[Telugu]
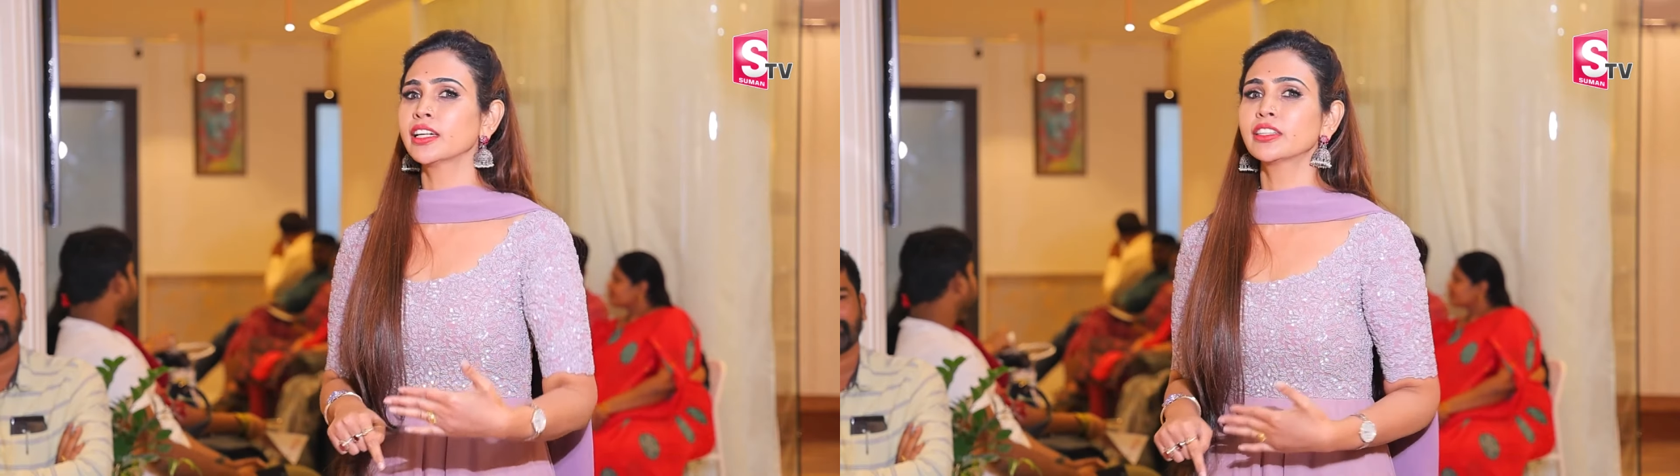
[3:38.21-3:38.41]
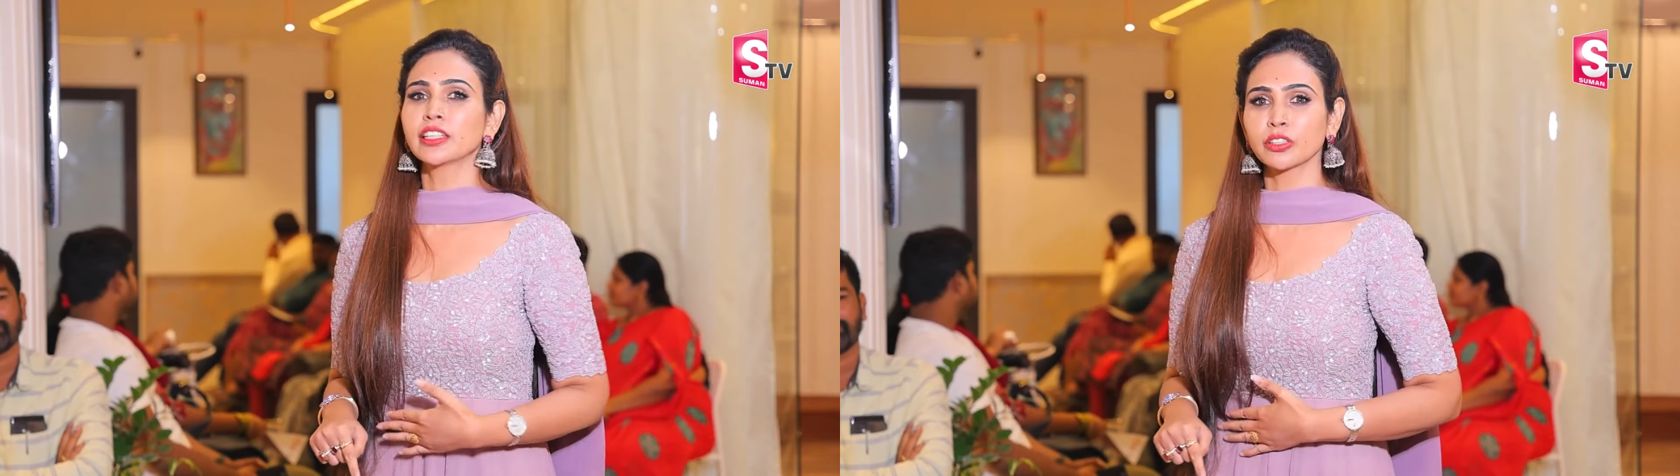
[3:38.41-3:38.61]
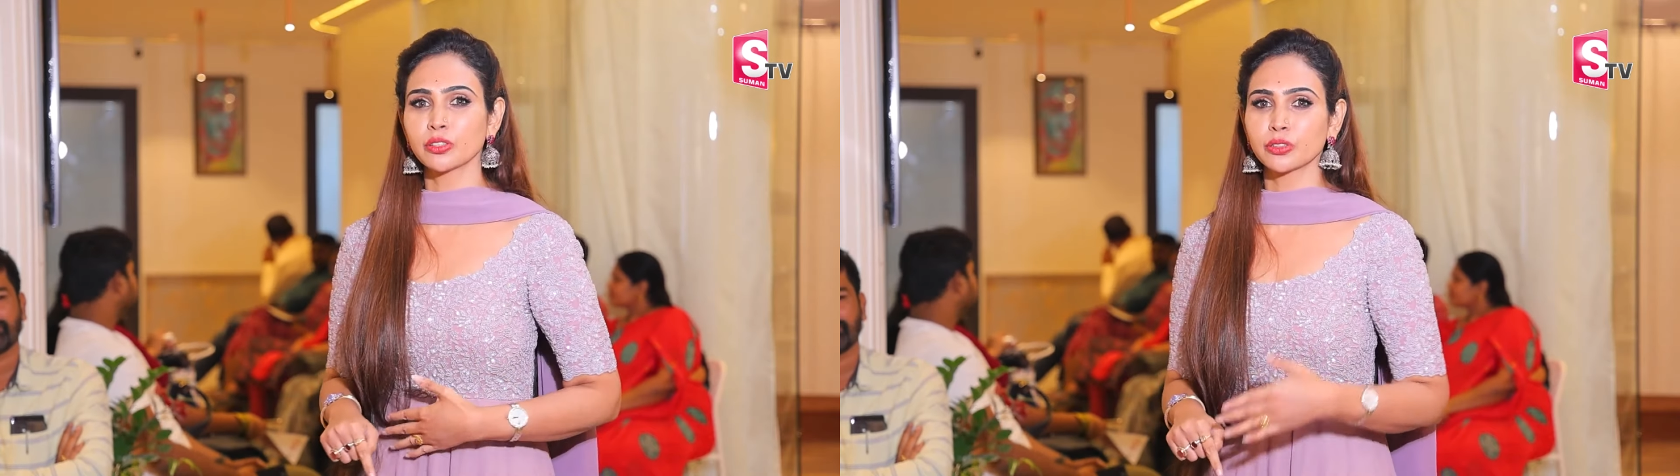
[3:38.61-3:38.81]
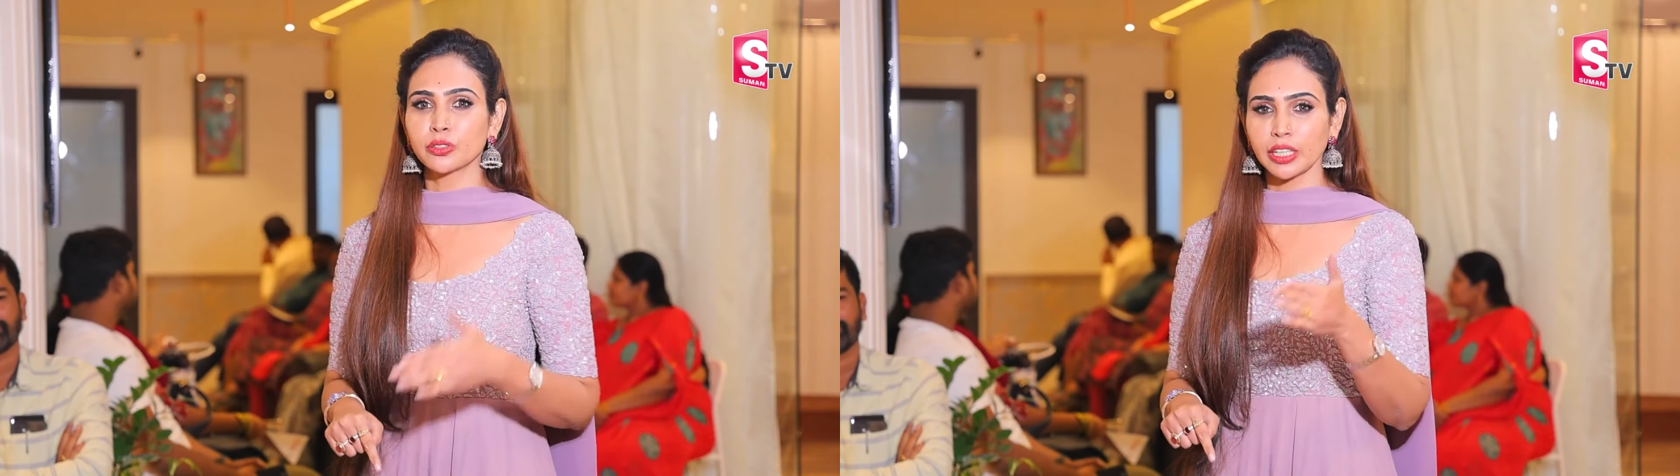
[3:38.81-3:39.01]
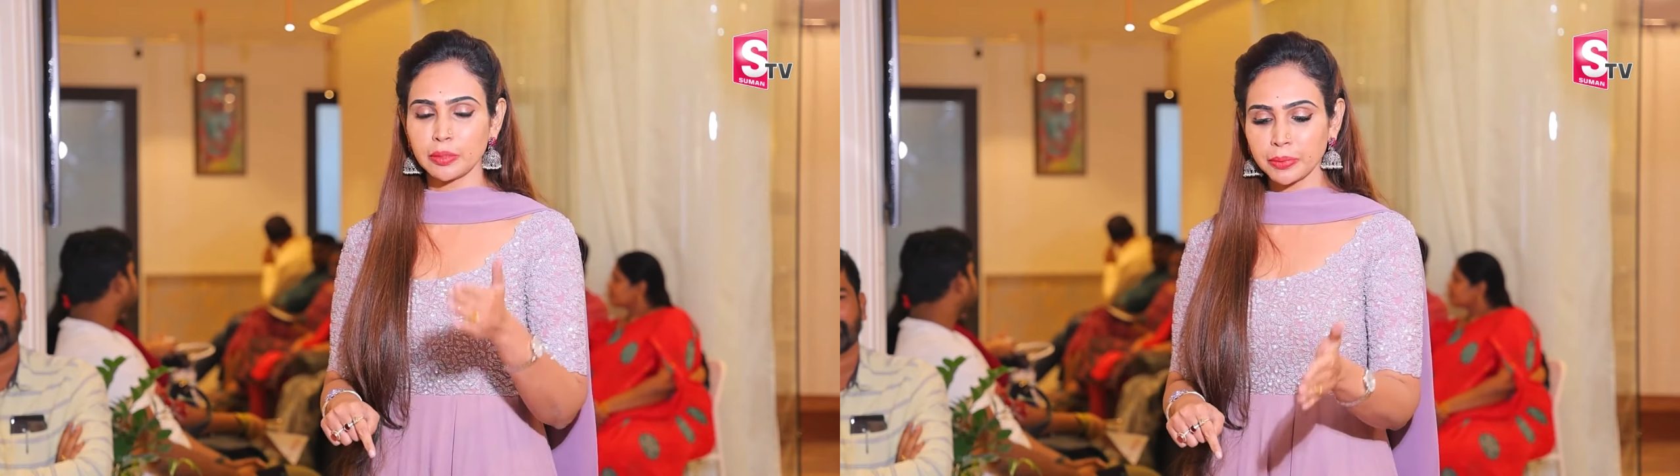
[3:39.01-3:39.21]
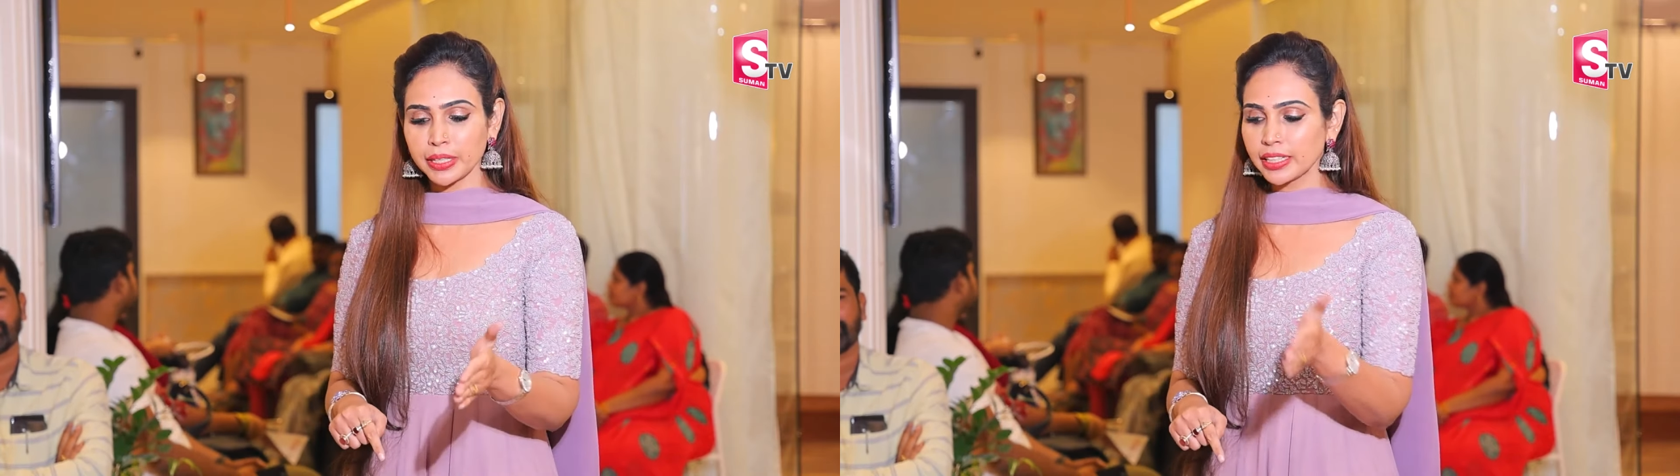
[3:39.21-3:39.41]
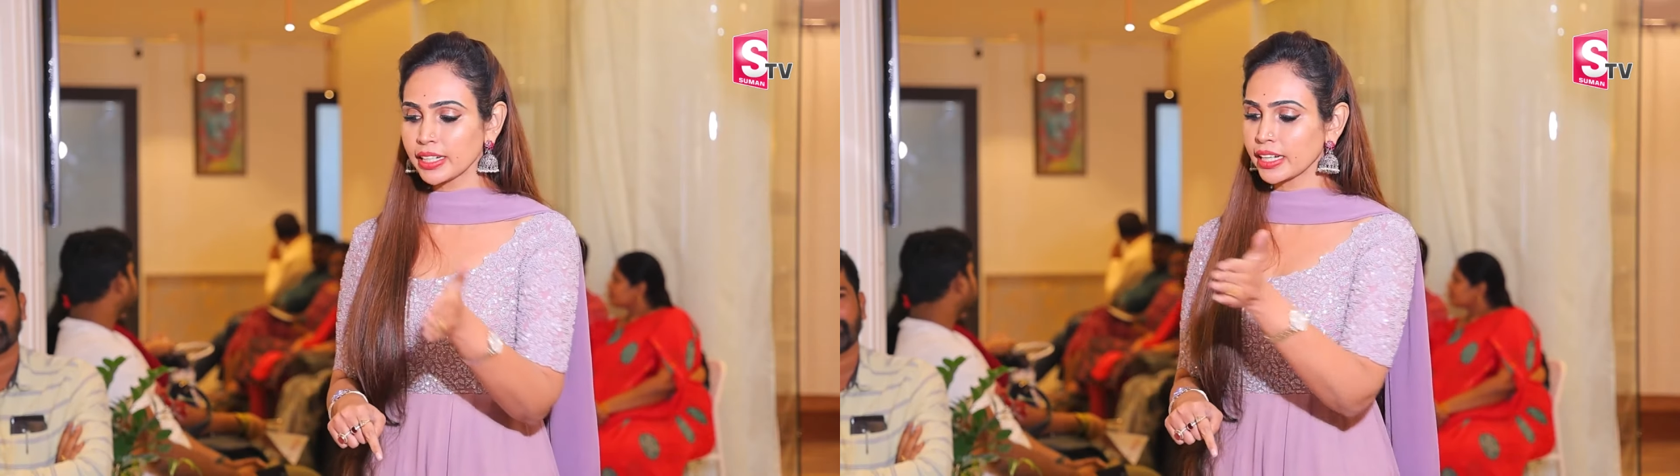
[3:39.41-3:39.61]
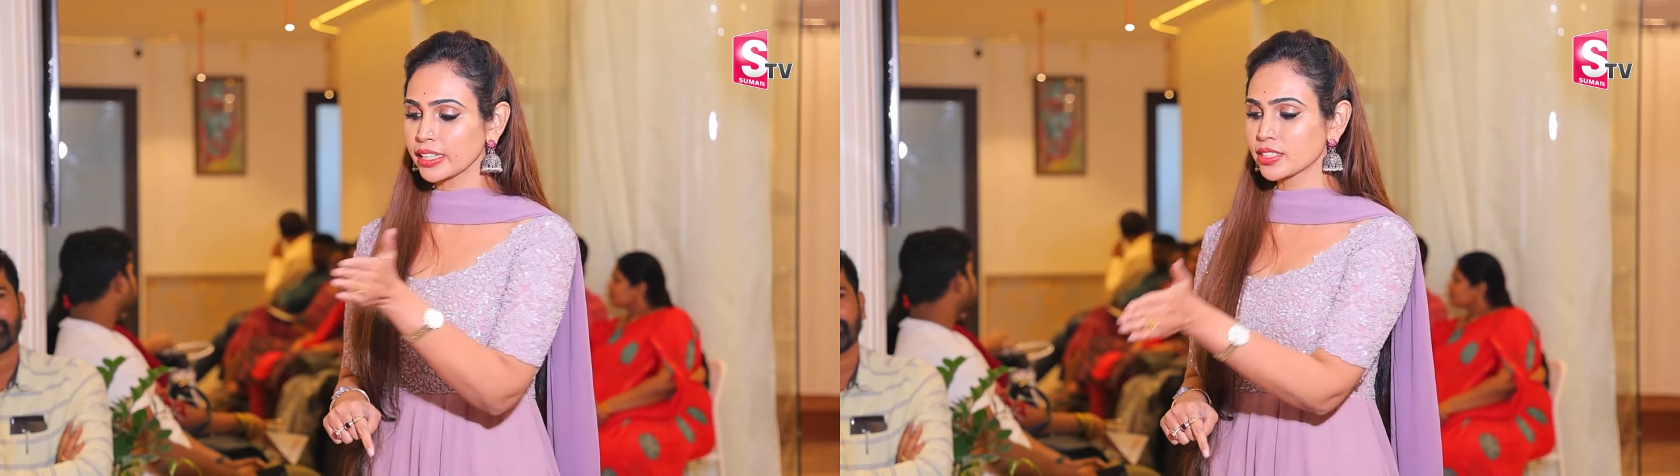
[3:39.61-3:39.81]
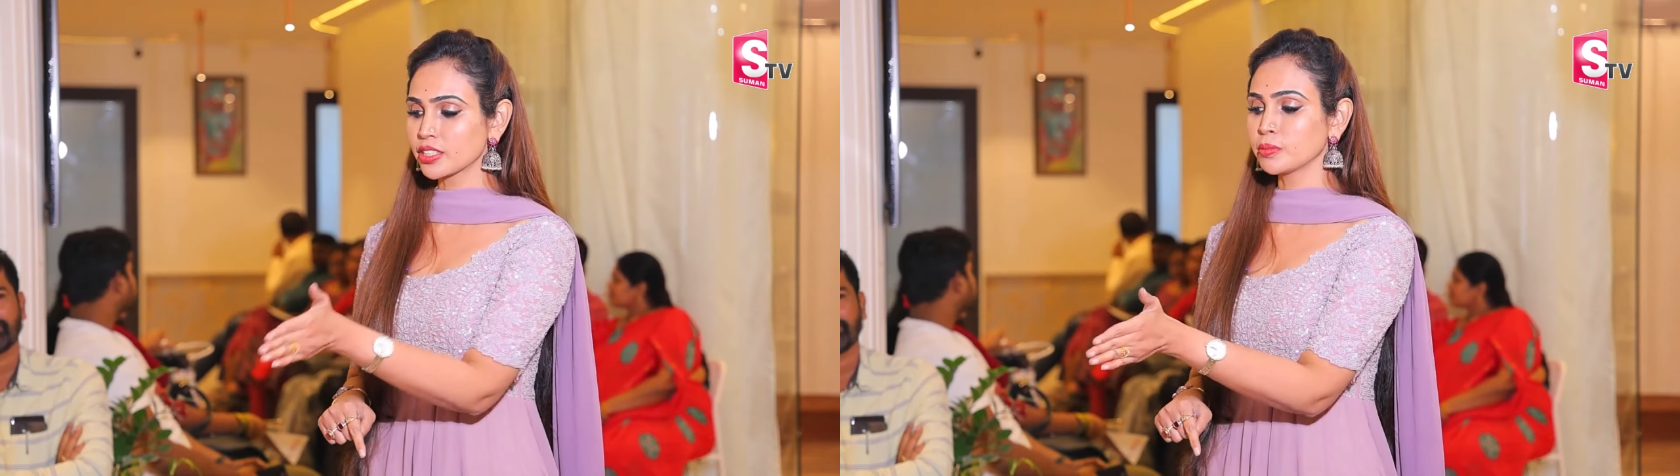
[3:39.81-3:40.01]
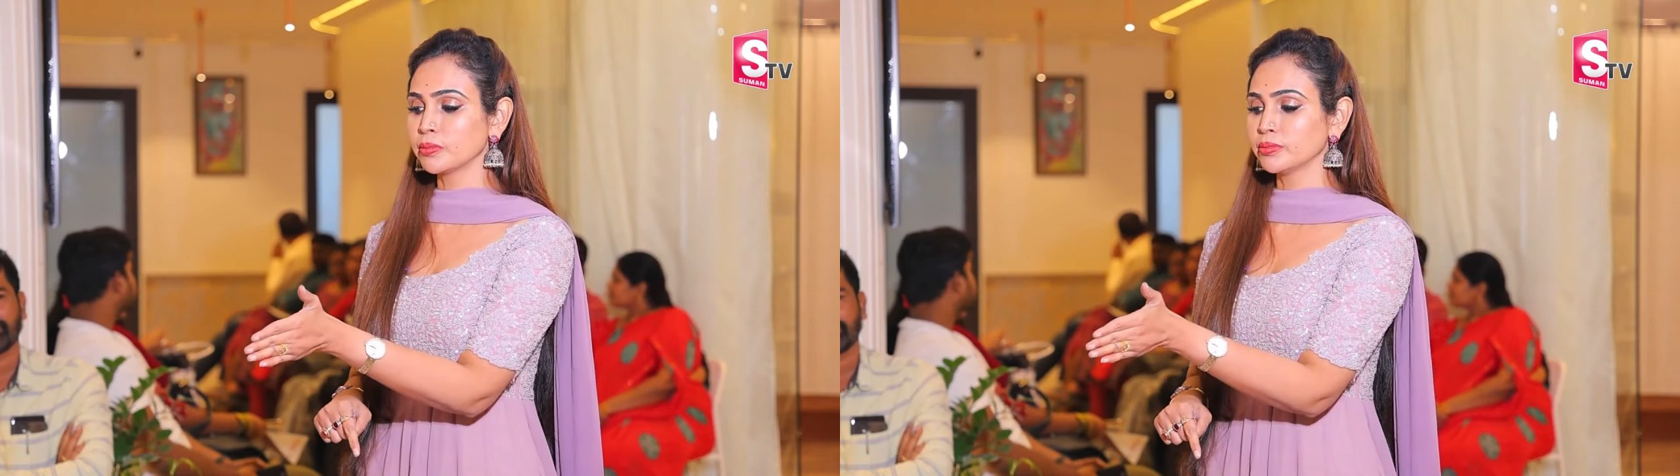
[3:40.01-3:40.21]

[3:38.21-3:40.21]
గా తినకూడదు ఎప్పుడైనా నెక్స్ట్